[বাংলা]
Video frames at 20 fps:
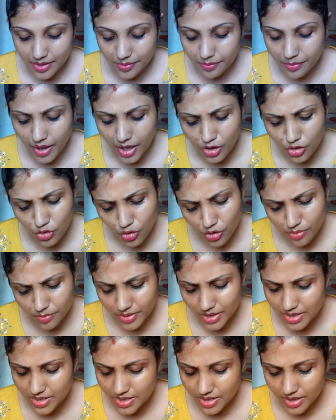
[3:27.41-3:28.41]
বা
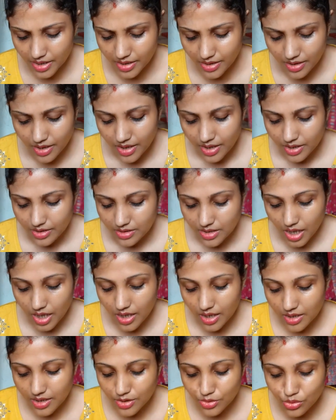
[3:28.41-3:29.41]
নর্মাল স্কিন তারা
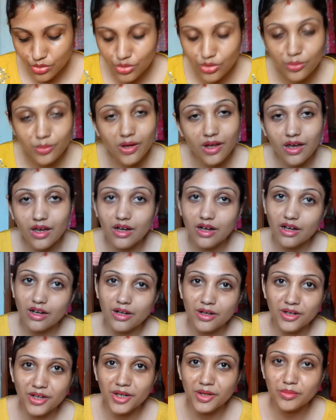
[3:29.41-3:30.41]
কিন্তু তোমরা
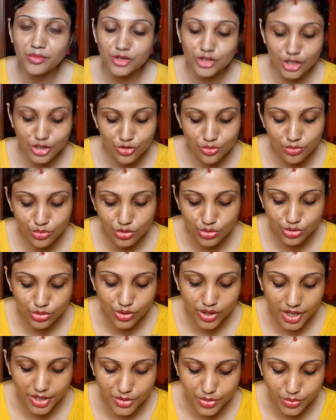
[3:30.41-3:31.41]
এর মধ্যে একটু মধু
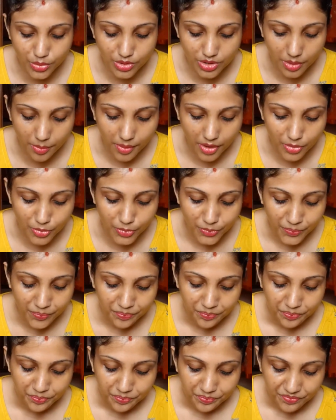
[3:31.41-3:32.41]
অ্যাড করতে পারো
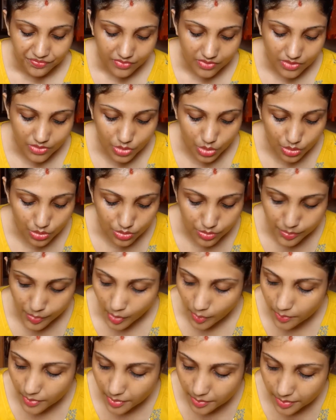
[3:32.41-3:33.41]
তো
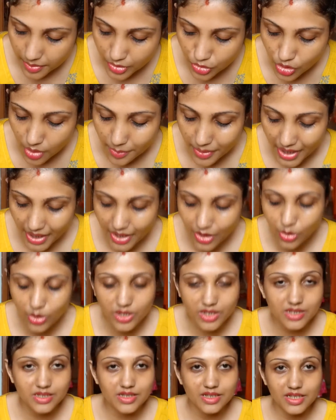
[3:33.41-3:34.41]
প্রবলেম নেই তো আমি এ
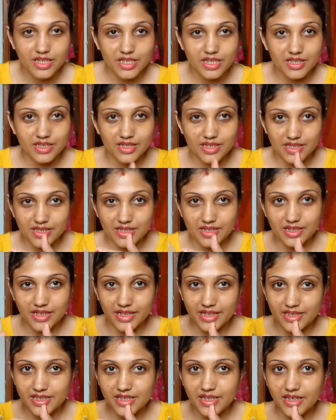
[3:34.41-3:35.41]
কটা জিনিসই জাস্ট
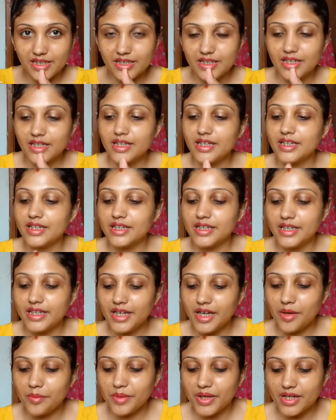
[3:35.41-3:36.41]
নিয়েছি নিয়ে
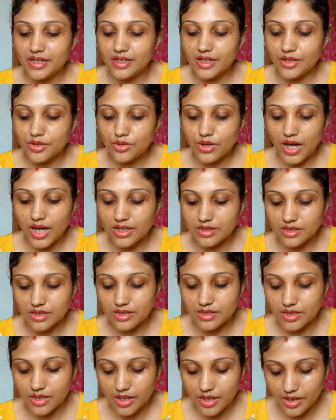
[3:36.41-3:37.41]
আমি এটা একটু হাতে
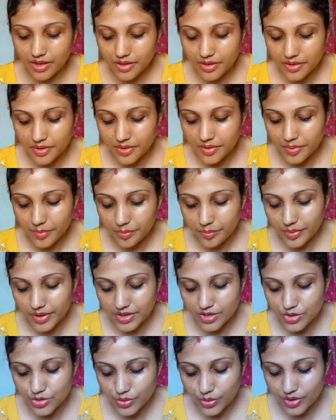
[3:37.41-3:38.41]
দিয়ে
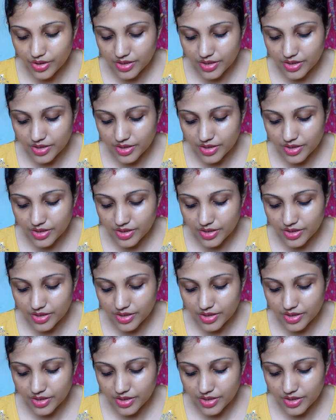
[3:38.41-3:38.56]
পেস্ট করে